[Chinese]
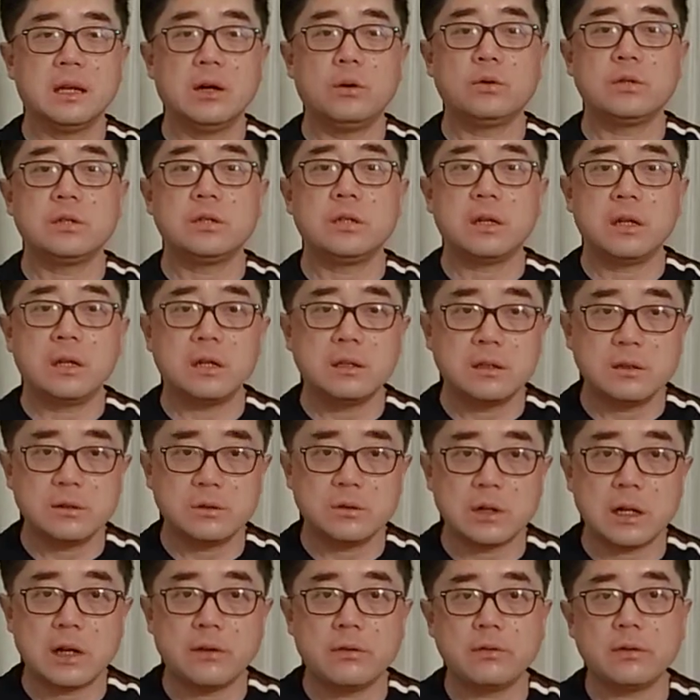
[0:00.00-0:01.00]
那我今天
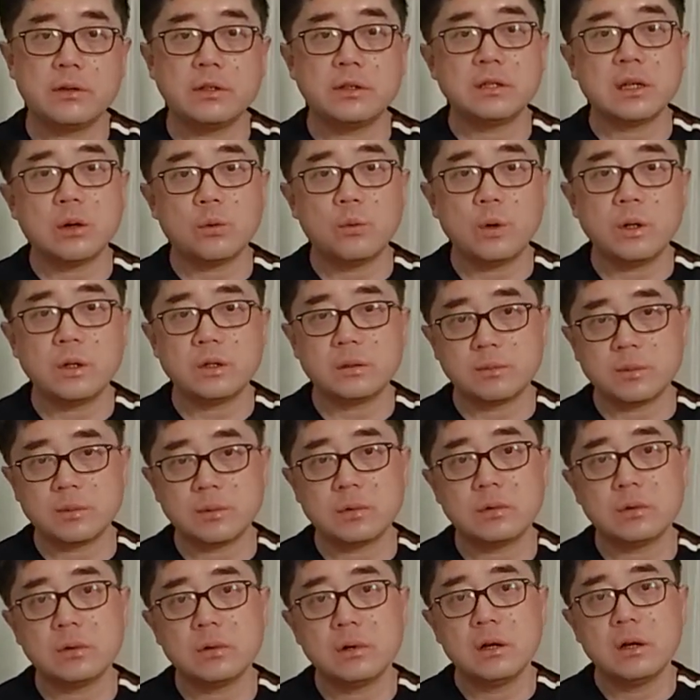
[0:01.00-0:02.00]
就来分析一下为什
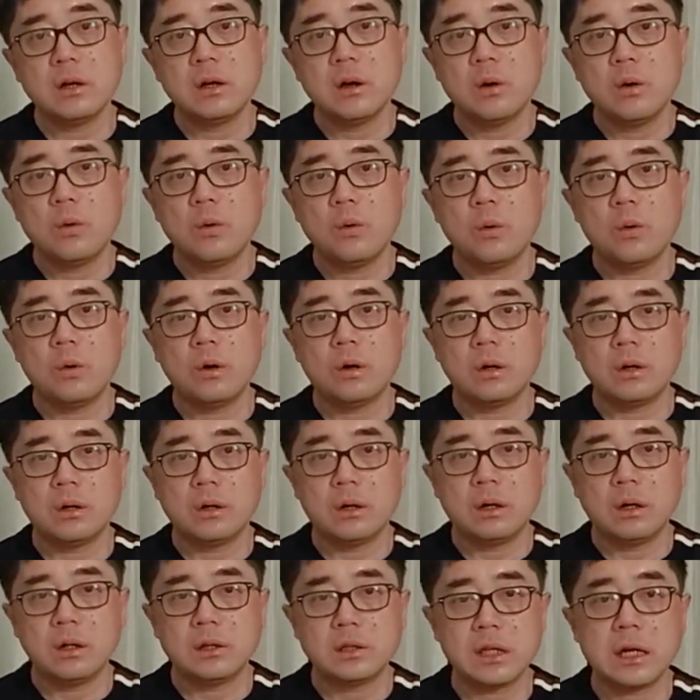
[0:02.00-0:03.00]
么我
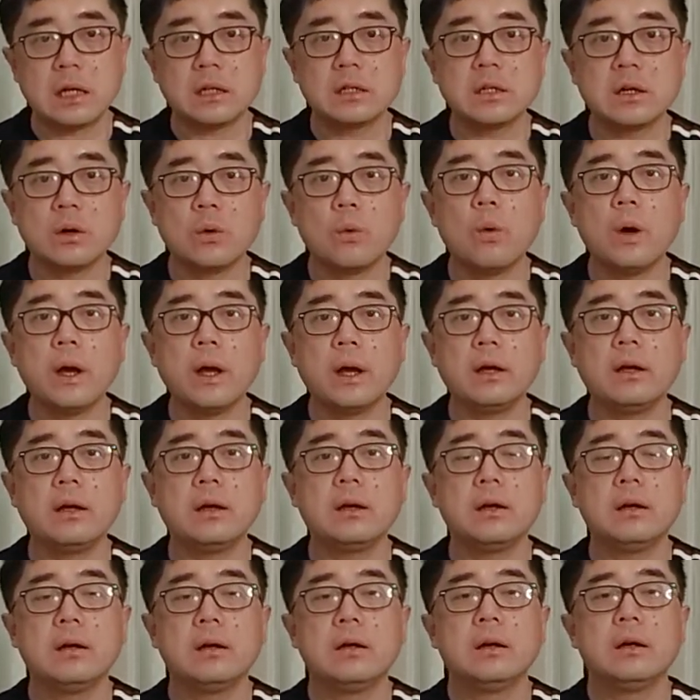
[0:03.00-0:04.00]
这样认为
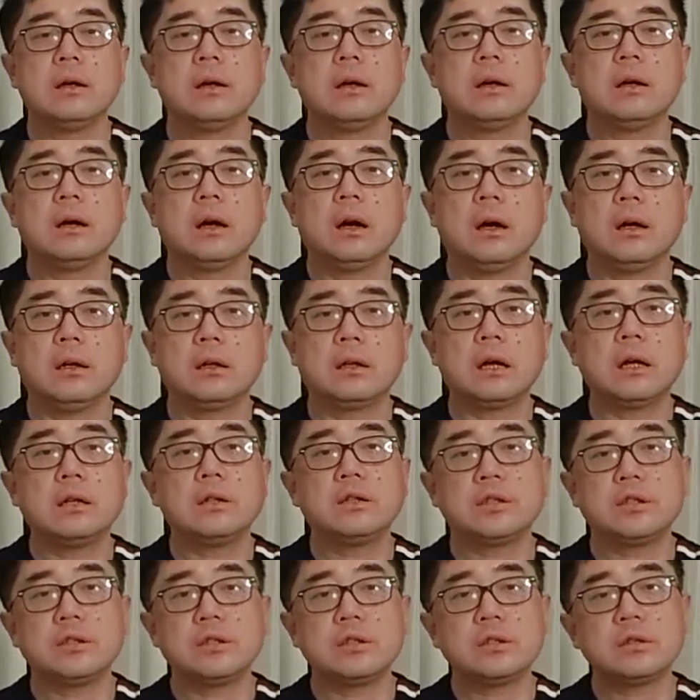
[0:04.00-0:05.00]
啊。当然，
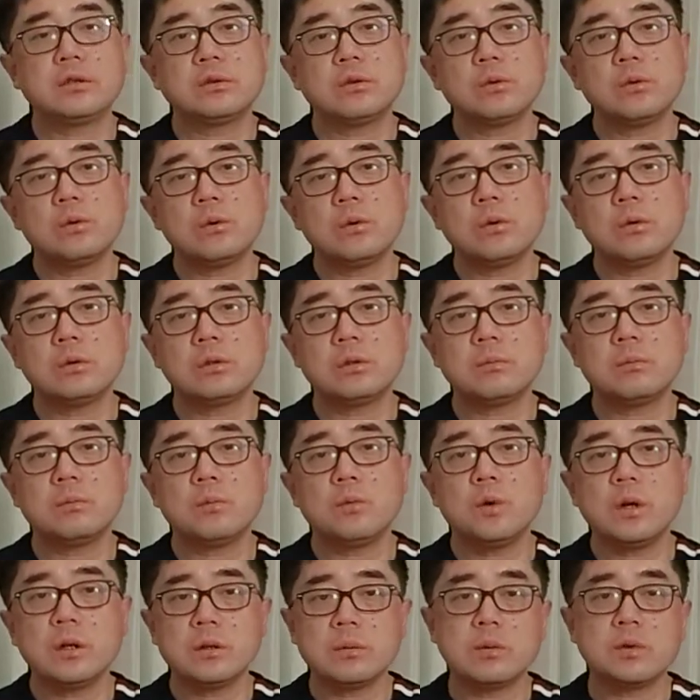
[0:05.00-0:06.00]
其实中国这么
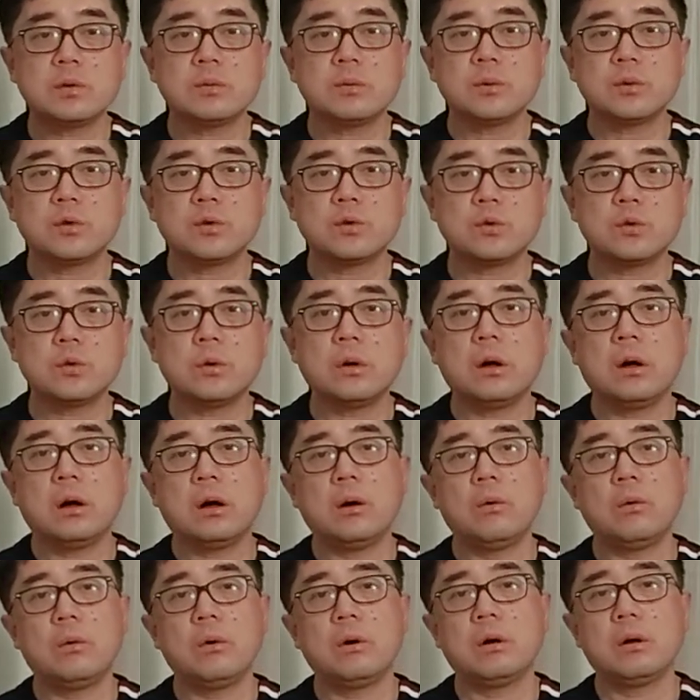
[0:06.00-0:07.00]
为什么这么做
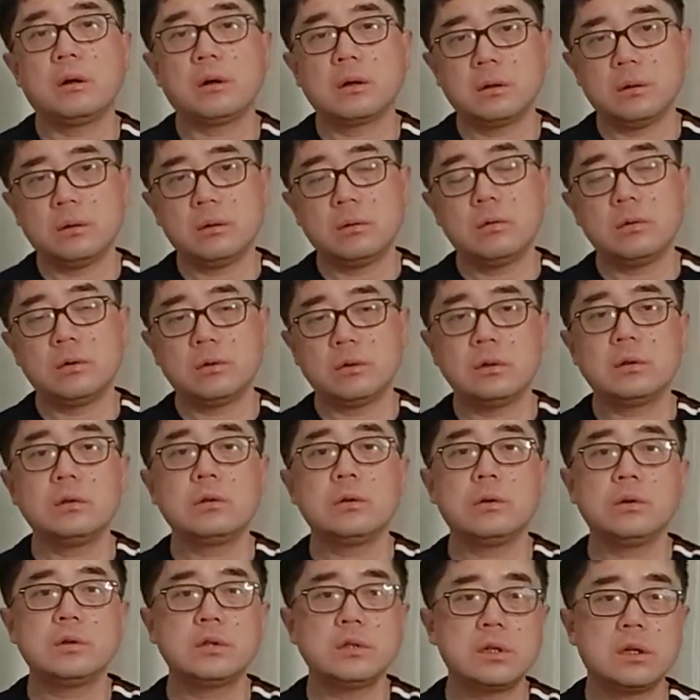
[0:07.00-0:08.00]
啊？我我觉得
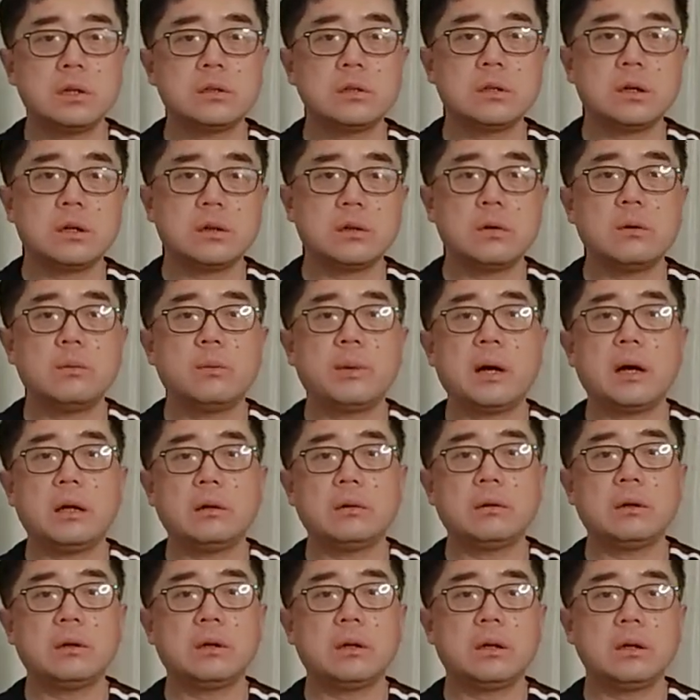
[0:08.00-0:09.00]
逻辑上是很容易
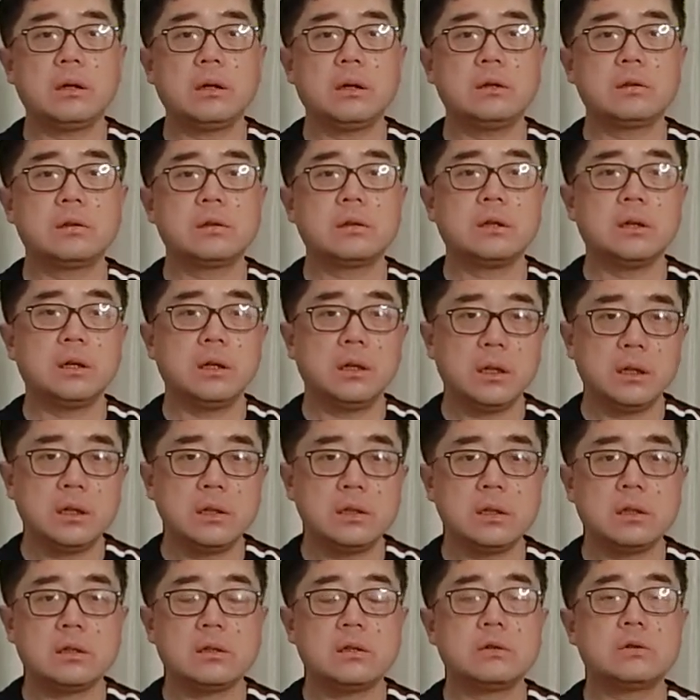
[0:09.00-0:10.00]
判断的，也是可以理
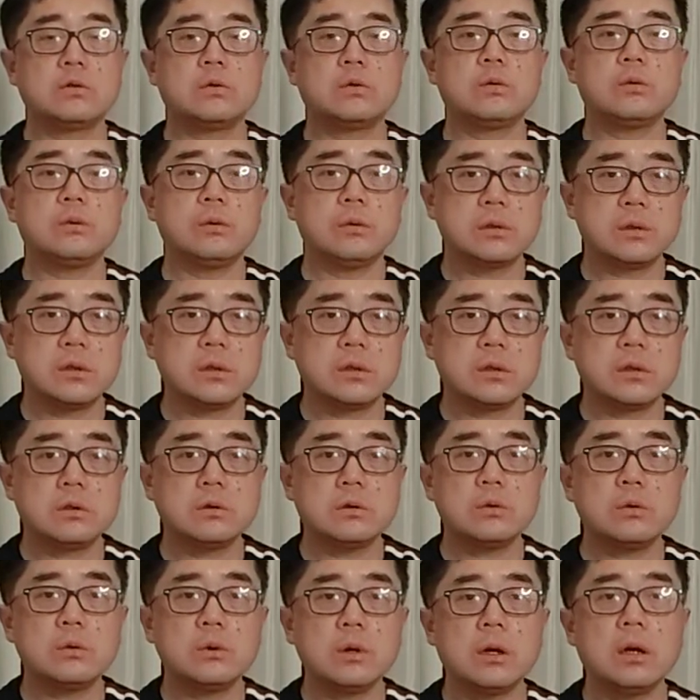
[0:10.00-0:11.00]
解的。是中国是
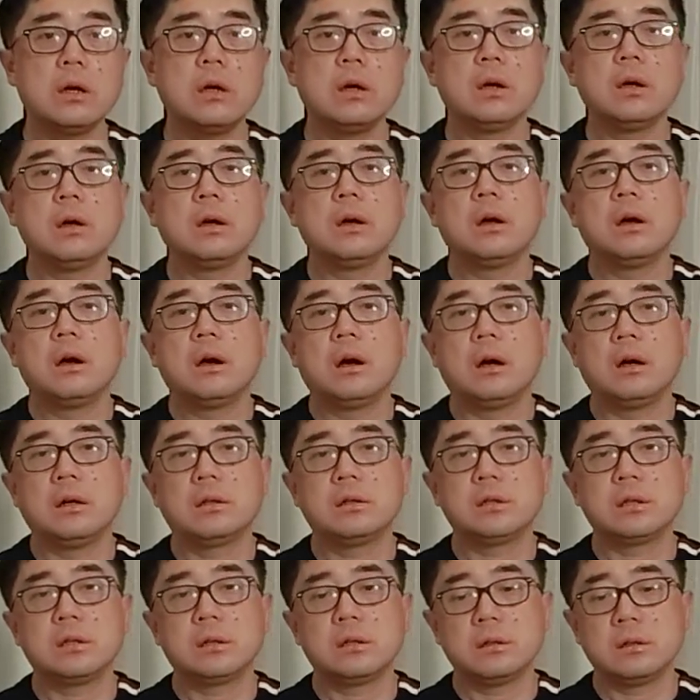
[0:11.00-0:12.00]
针对啊
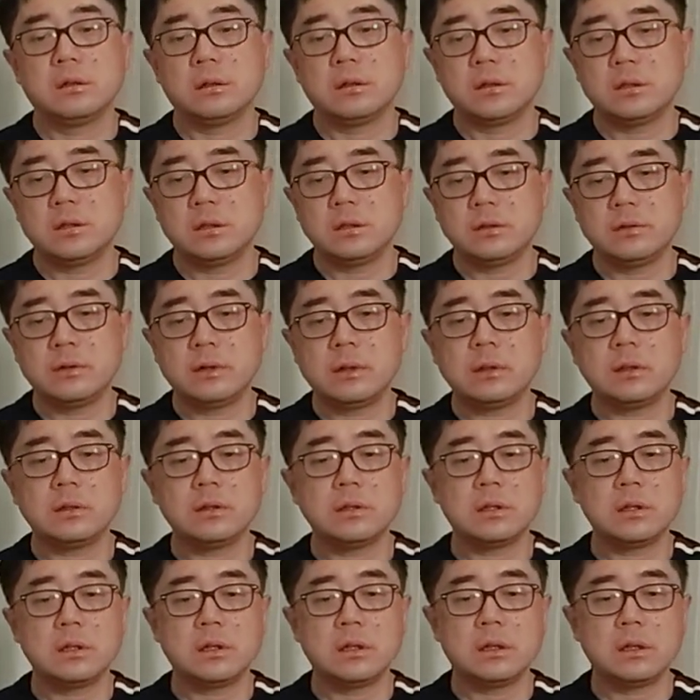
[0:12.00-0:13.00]
这个西方的
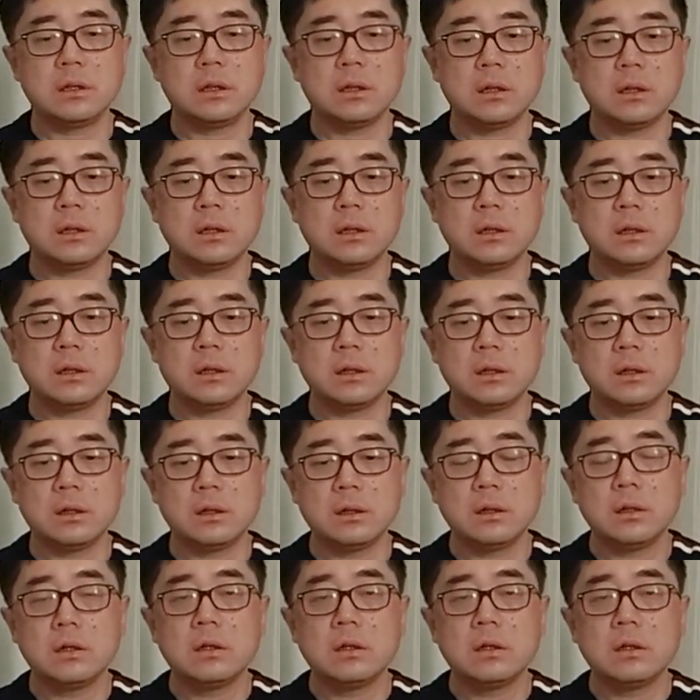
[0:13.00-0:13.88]
这些呃。